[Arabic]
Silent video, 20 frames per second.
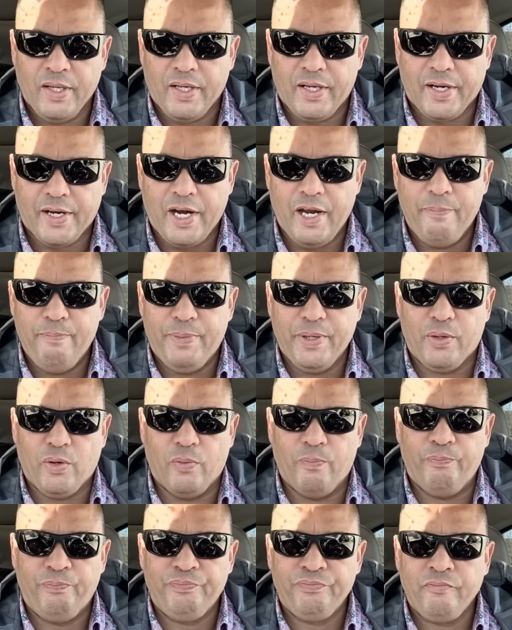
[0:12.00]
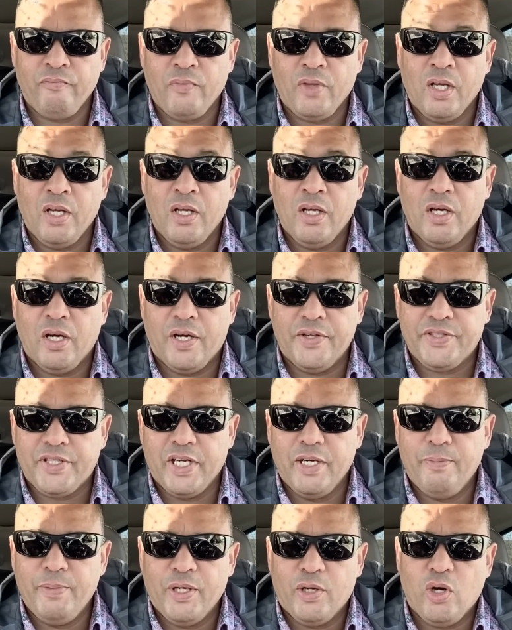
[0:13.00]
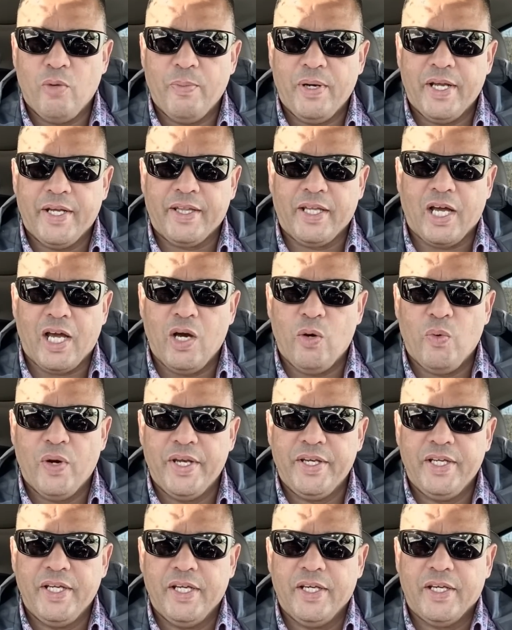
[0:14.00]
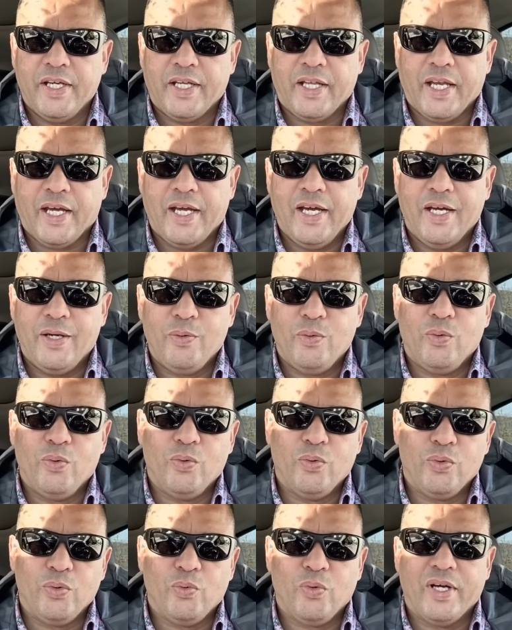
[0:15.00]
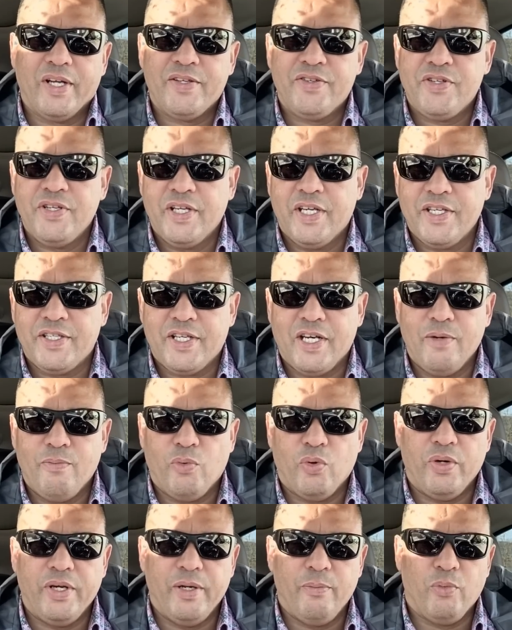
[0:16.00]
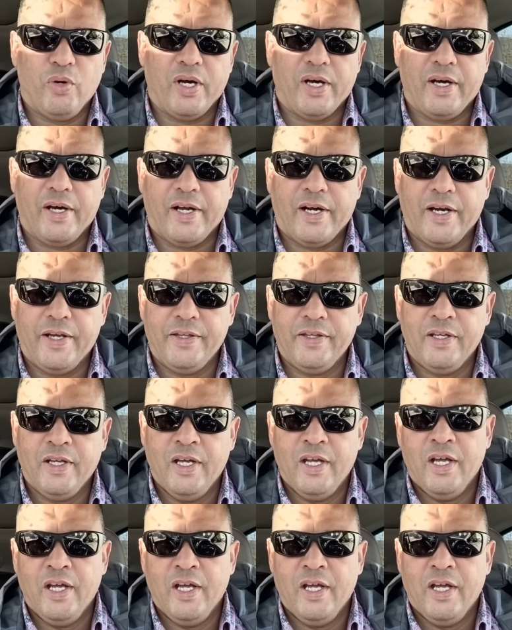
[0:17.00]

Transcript: كنرحب بكم غنتكلم لكم على هذه القوانين هذا القانون وهذا الشيء كيتكلموا عليه مؤخرا